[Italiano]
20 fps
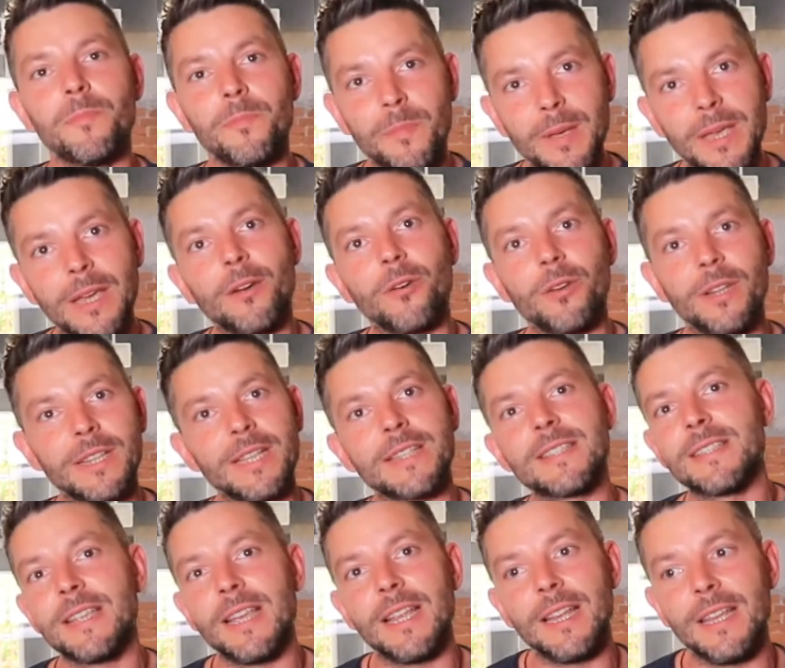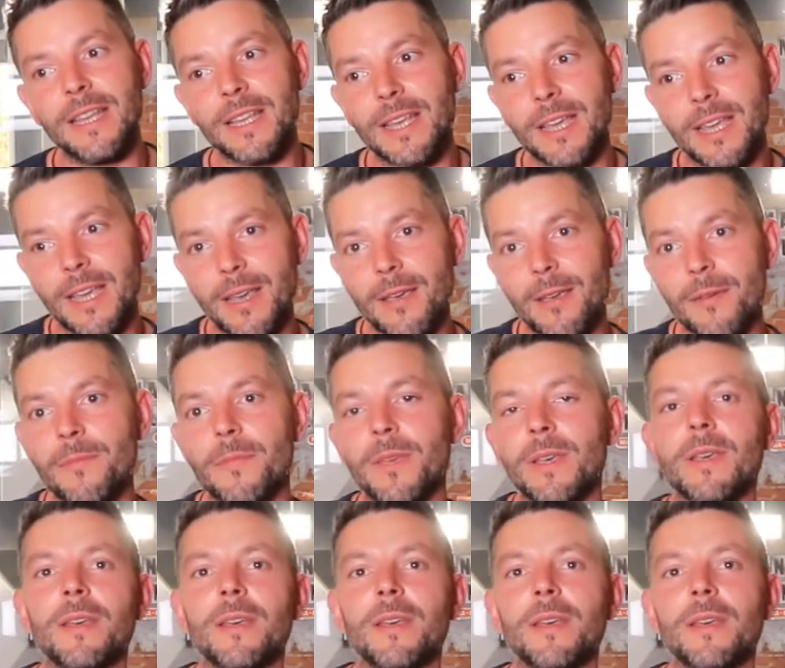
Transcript: piccoli tasselli che